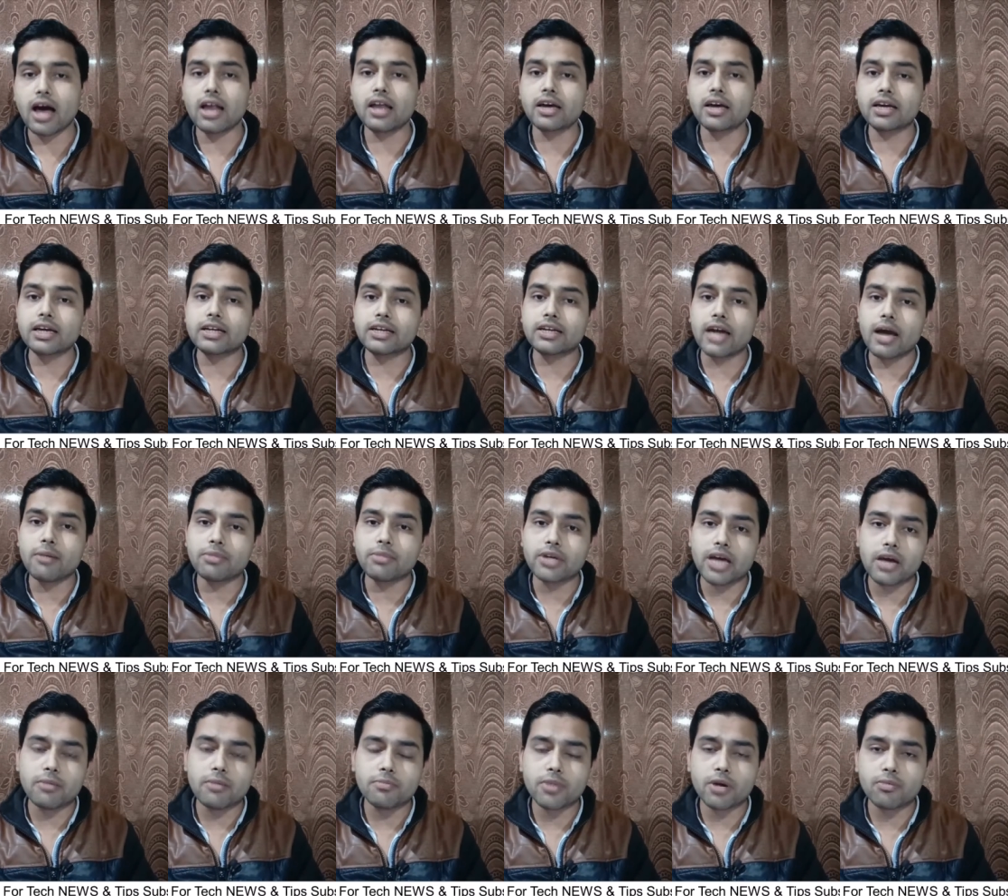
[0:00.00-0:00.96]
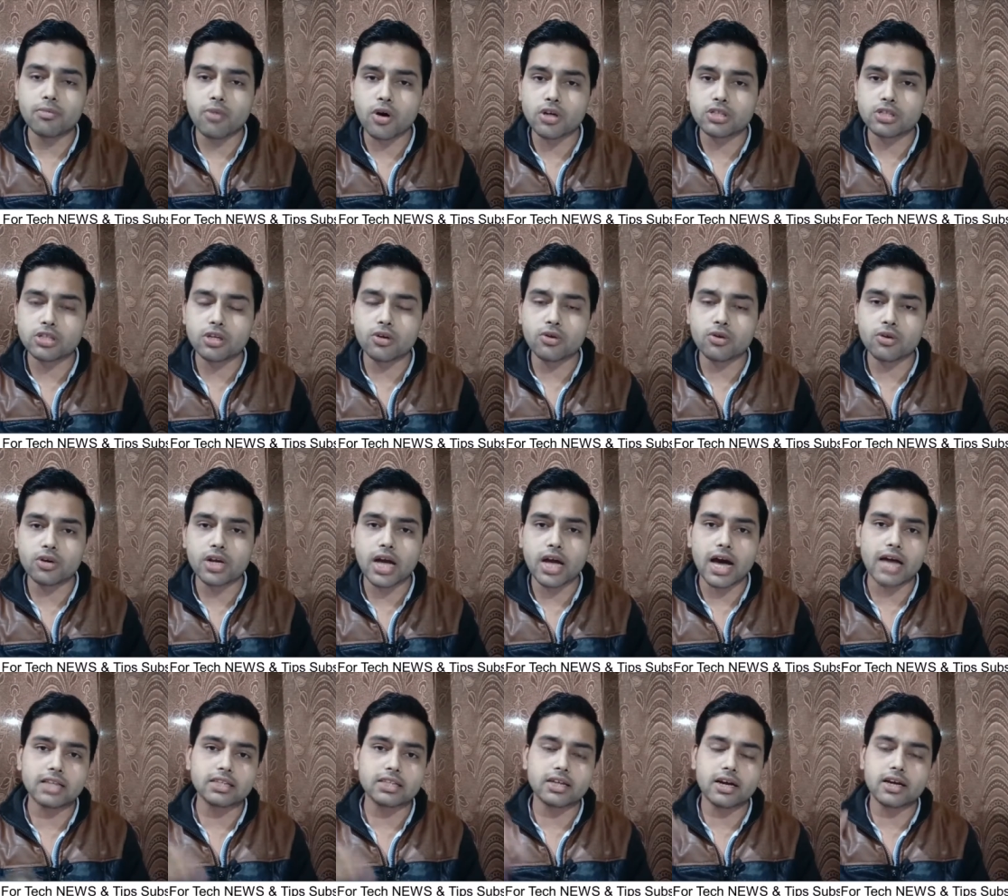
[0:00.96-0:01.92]
हालांकि टाइम टाइम पर बहुत से लोगों ने
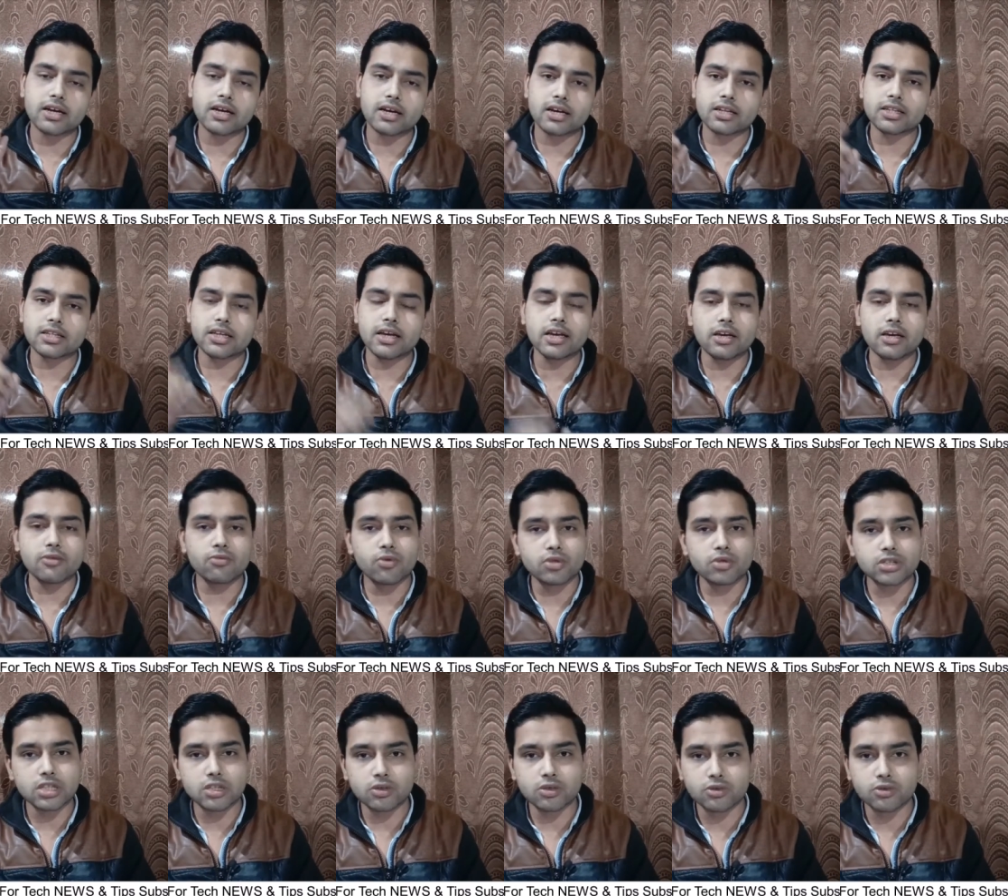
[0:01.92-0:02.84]
हाथ खड़े कर दिए हैं कि वो